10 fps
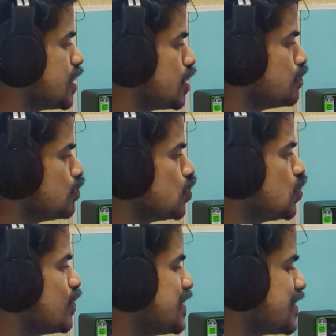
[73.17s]
రమ్ము
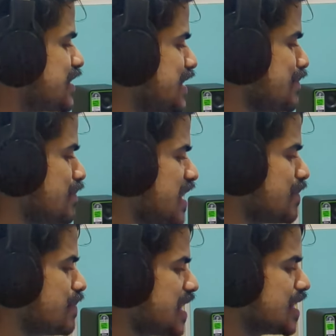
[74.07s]
విస్కీ మా
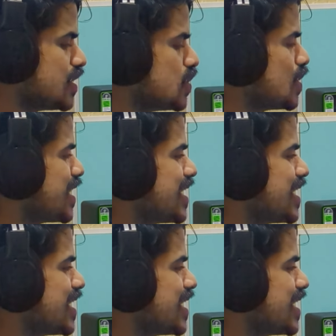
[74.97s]
బ్రాండు